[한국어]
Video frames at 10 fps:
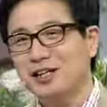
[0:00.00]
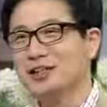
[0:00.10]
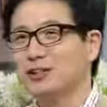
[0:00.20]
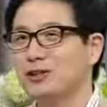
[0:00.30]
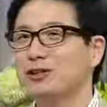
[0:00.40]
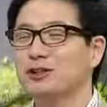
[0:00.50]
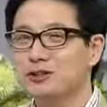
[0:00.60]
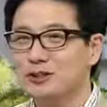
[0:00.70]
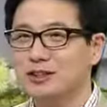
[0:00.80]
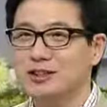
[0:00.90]
그
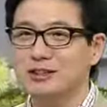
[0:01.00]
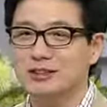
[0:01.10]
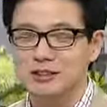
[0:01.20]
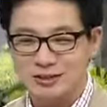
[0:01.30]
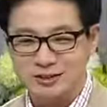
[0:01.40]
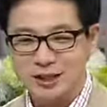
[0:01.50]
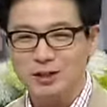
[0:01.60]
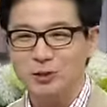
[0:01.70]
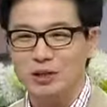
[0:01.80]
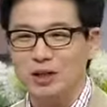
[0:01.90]
결정적인 그
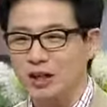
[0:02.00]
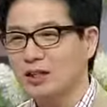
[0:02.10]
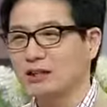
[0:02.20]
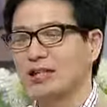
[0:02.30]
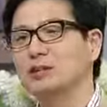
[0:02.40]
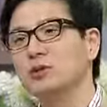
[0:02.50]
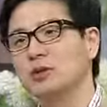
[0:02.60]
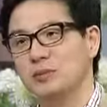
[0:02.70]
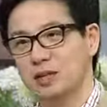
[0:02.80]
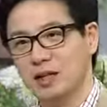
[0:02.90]
행동이
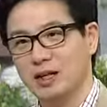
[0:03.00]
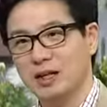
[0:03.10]
잔소리입니다.